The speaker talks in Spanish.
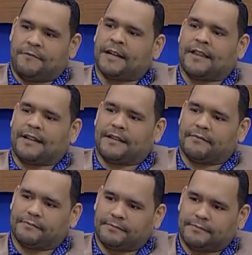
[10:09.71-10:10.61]
Frederick.
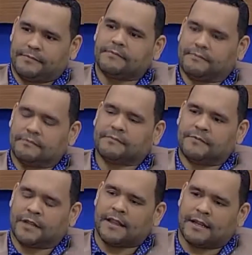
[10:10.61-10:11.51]
Frederick.
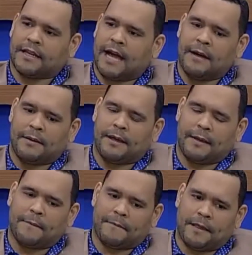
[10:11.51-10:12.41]
Frederick. Ah,
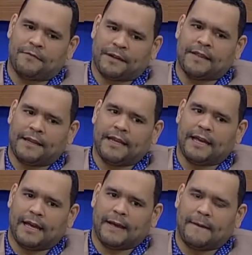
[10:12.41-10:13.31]
eh, Frederick,
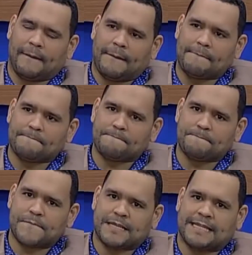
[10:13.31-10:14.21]
eh,
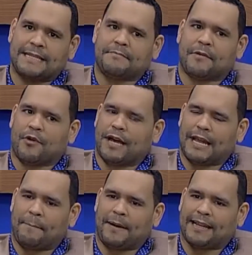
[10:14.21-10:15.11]
si me voy a
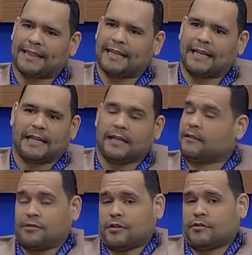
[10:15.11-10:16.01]
la
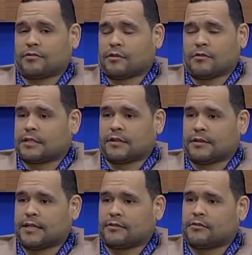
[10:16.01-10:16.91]
parte, sí, yo tengo que ser
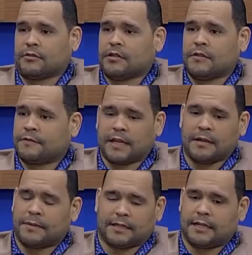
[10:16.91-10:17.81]
honesto.
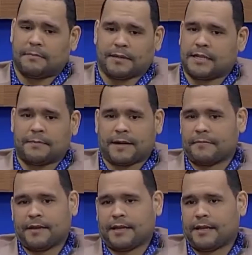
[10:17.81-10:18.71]
Frederick Martínez Pachá para
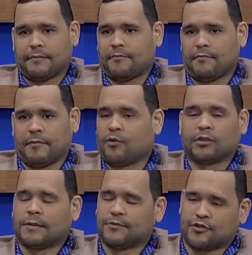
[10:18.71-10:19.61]
mí me
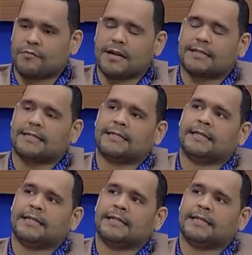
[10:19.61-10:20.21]
gusta mucho más.